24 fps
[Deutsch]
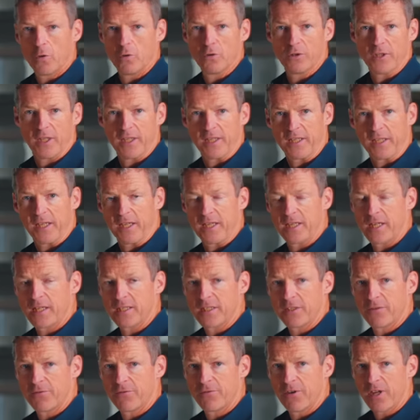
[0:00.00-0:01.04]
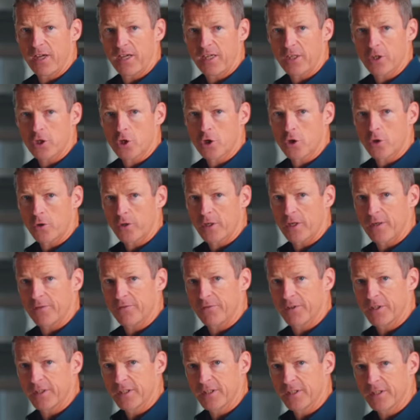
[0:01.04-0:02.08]
und ein relativ flacher
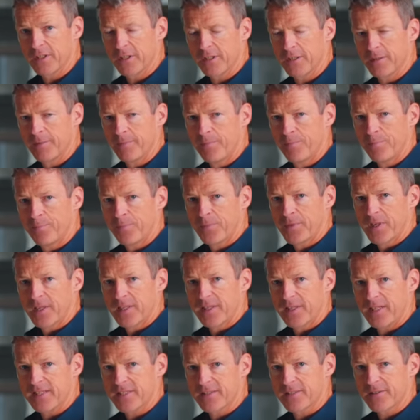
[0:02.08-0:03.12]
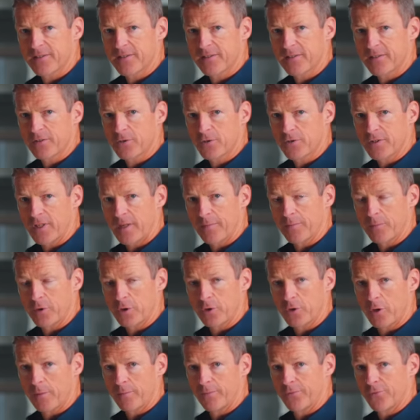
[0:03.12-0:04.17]
Steuerwinkel. Das
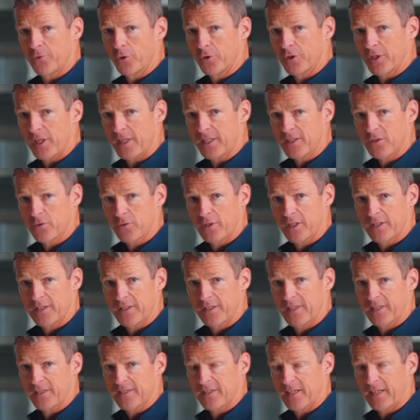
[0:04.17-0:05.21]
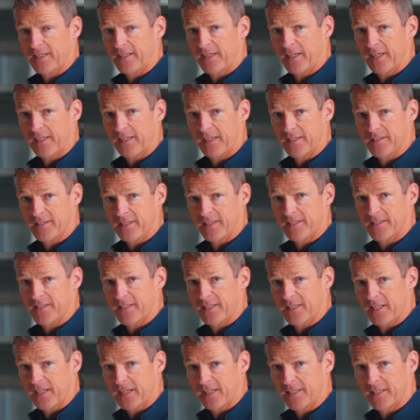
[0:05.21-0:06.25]
zusammengenommen führt dazu, dass sich das Rad einerseits
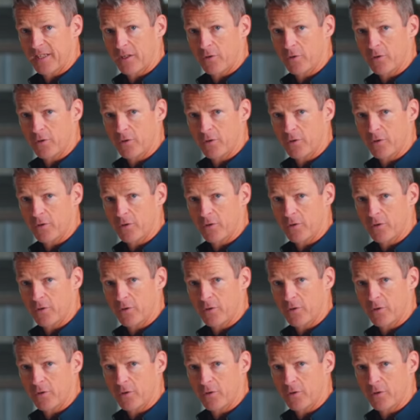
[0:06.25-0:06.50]
sicherer